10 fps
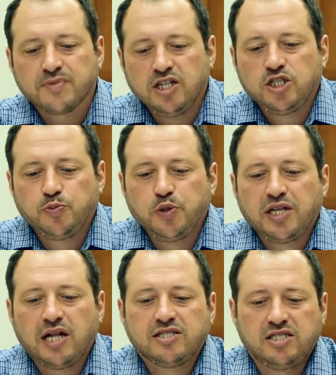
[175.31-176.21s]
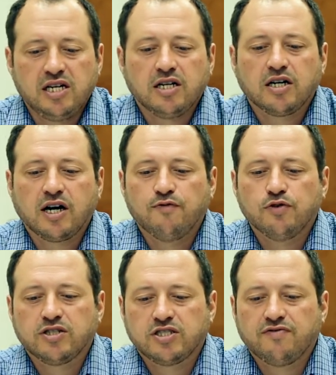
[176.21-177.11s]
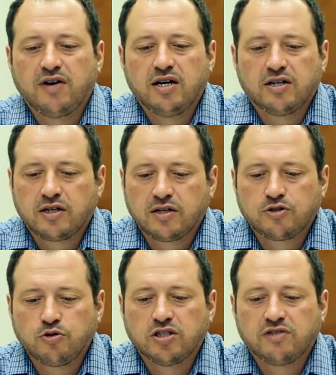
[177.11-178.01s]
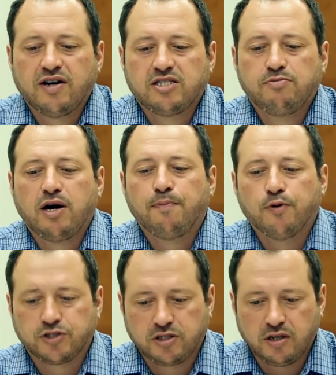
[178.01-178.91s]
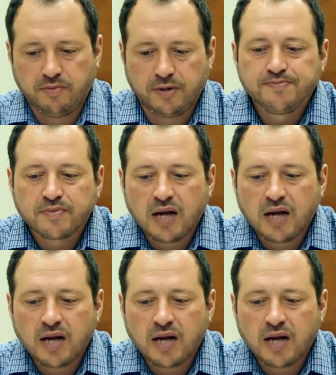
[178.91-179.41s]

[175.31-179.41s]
испытал тех, кого называ кто называет себя апостолами.